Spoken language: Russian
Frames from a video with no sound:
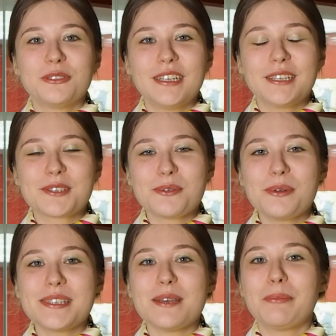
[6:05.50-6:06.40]

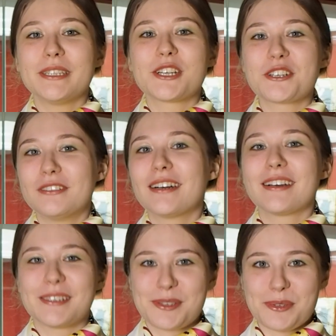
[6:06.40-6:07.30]
онлайн-экскурсия подошла к
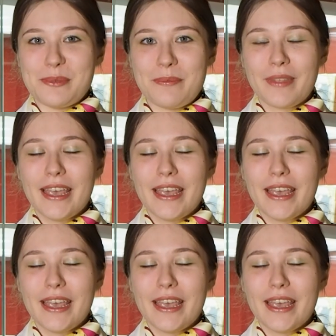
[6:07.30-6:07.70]
концу.